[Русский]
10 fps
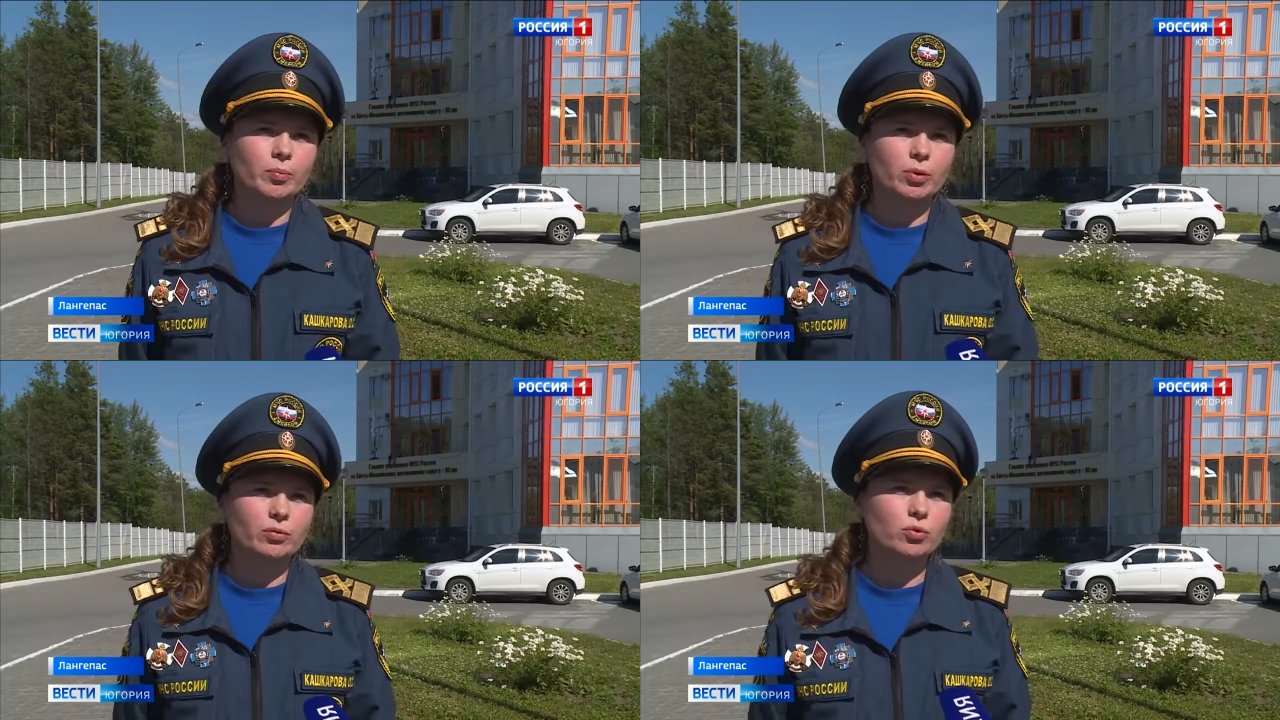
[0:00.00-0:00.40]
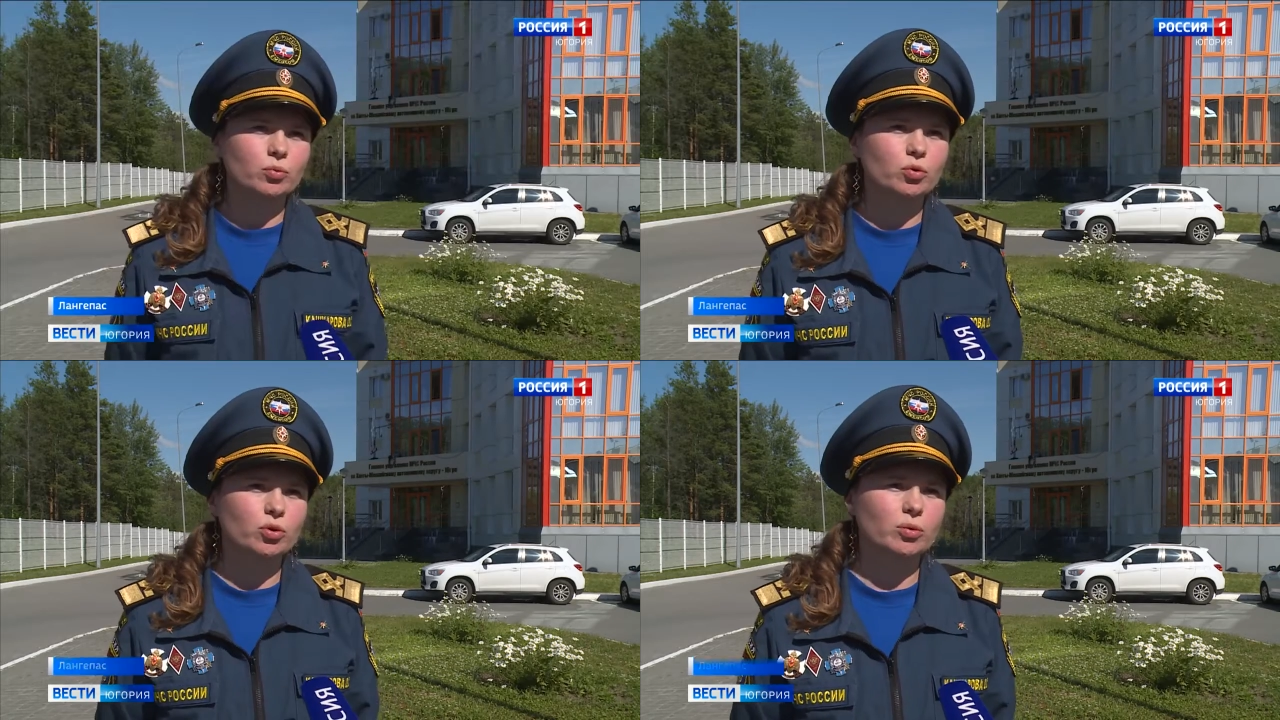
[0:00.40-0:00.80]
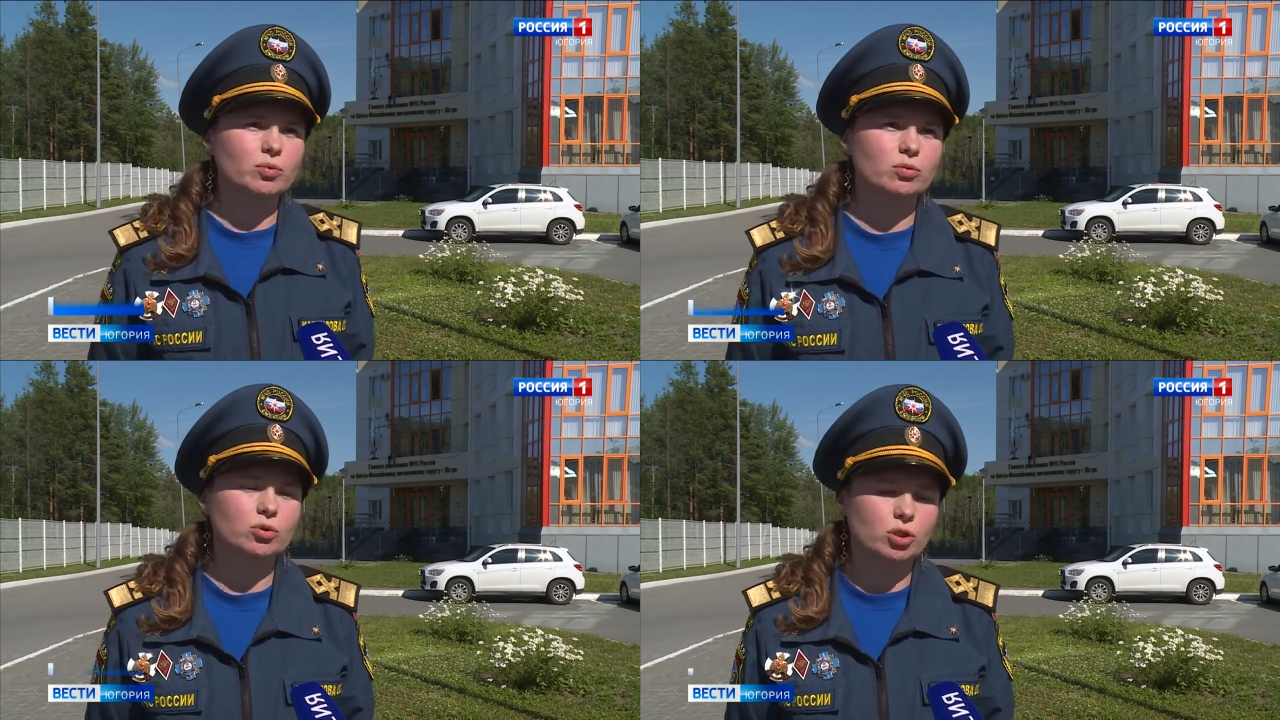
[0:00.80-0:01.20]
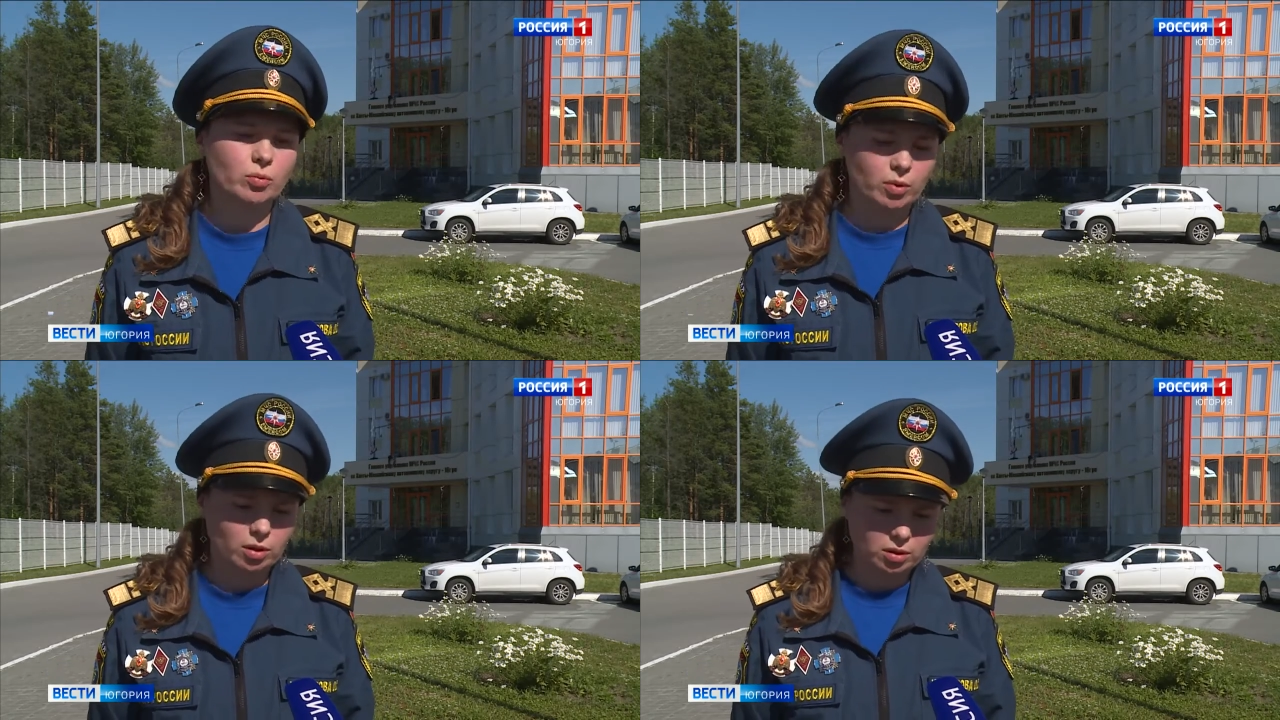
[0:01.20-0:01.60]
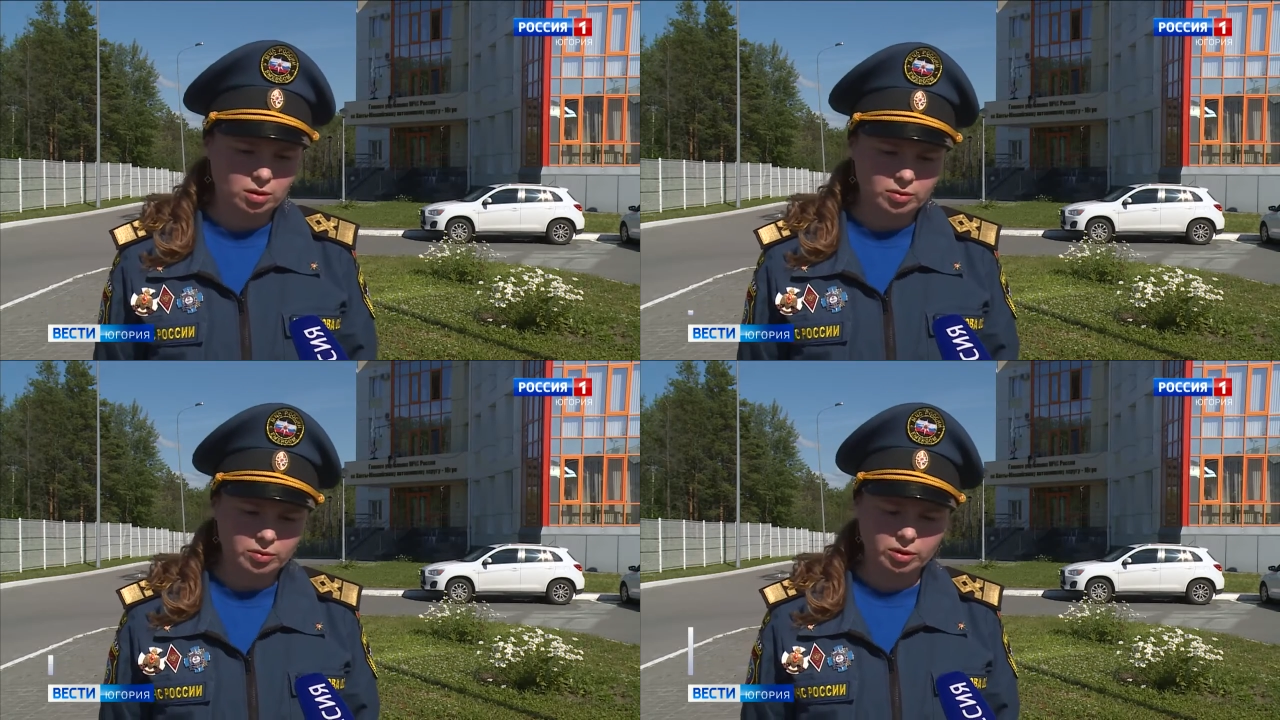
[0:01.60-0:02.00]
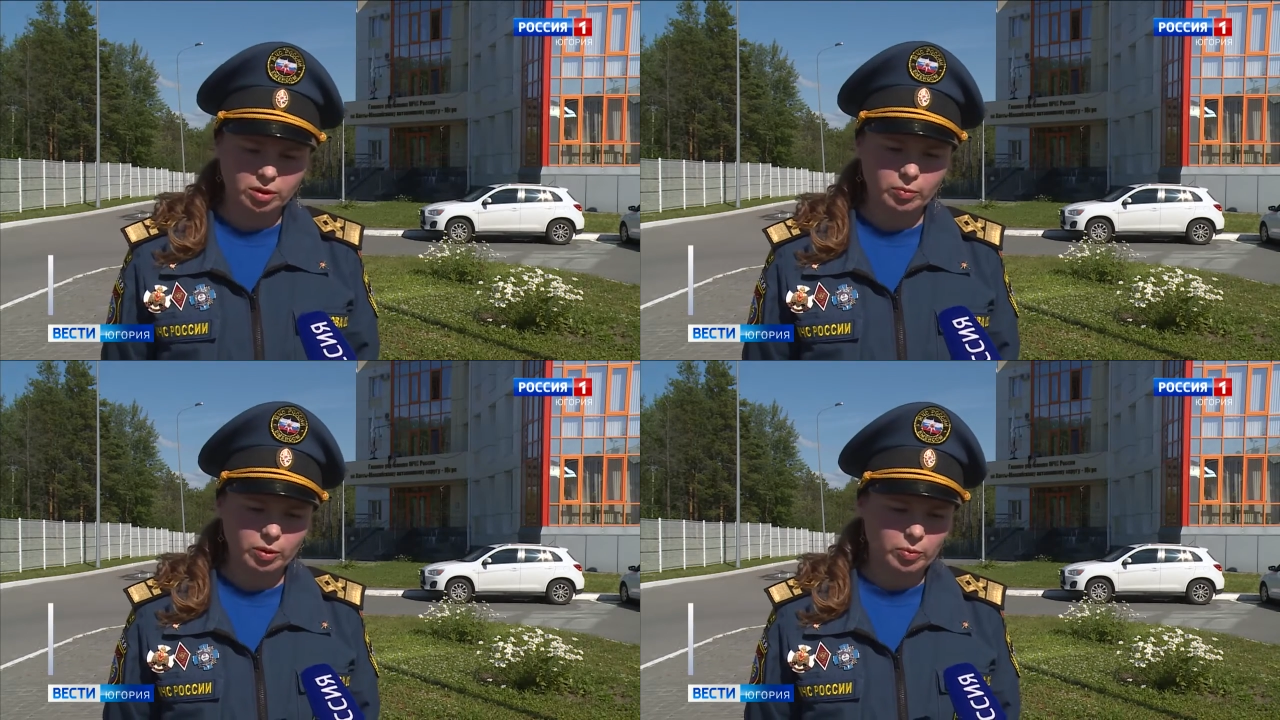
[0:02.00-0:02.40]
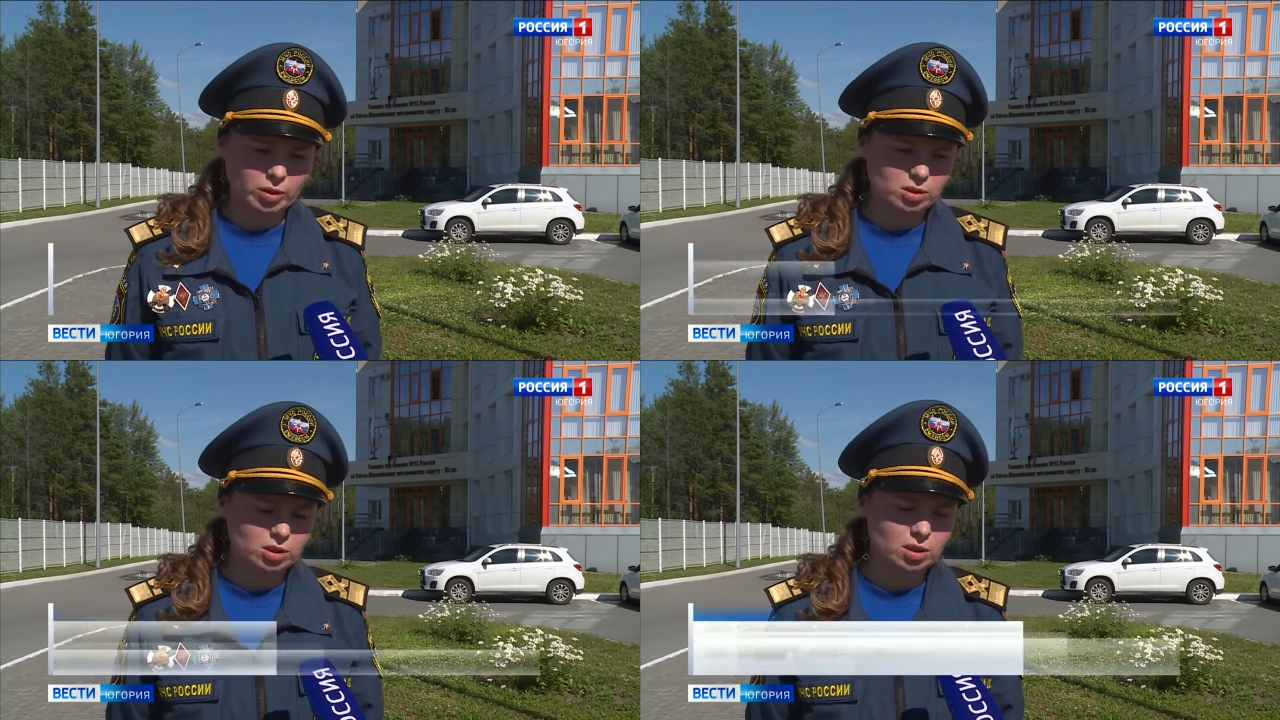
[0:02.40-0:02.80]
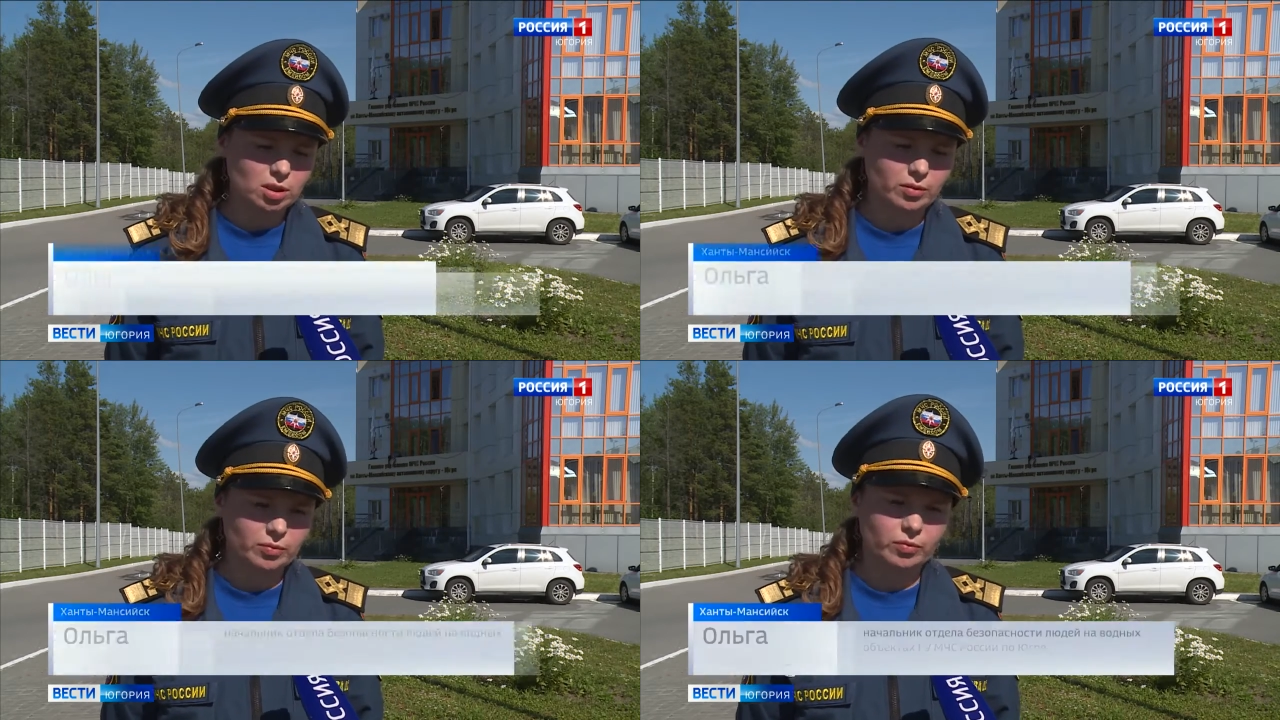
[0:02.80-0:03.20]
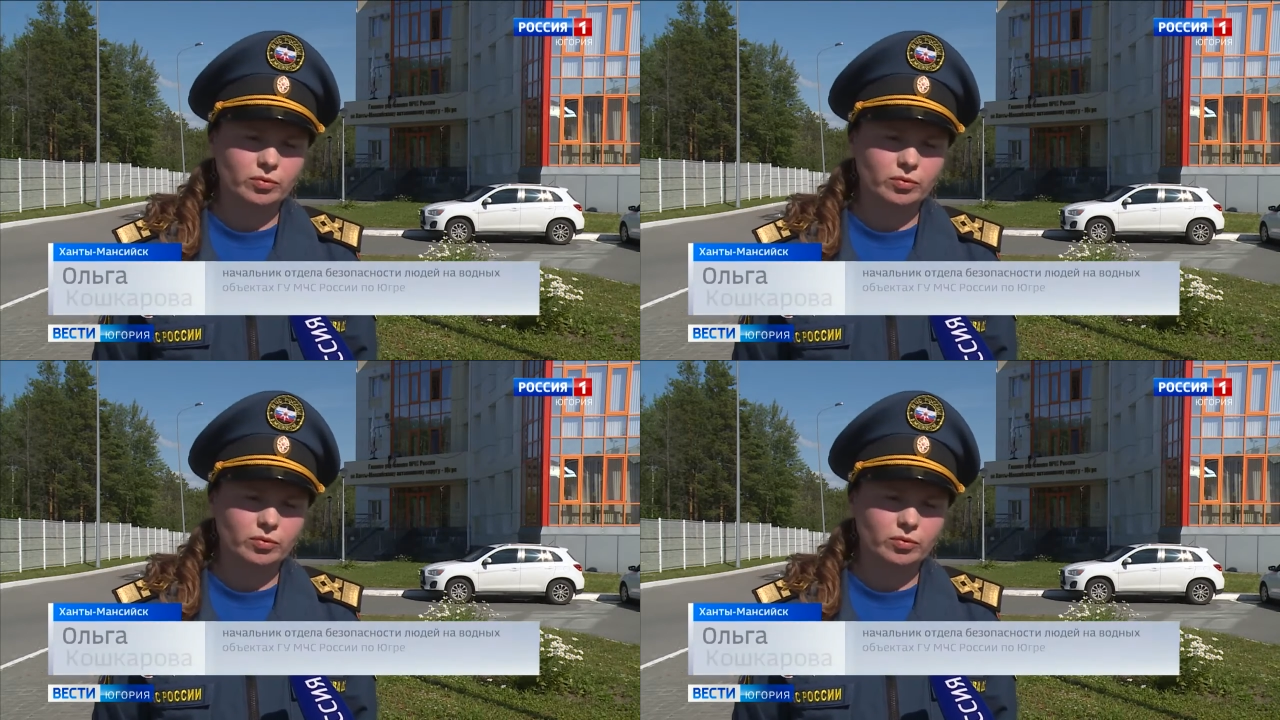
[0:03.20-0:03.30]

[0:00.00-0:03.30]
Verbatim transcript: По двум другим случаям а, гибель произошла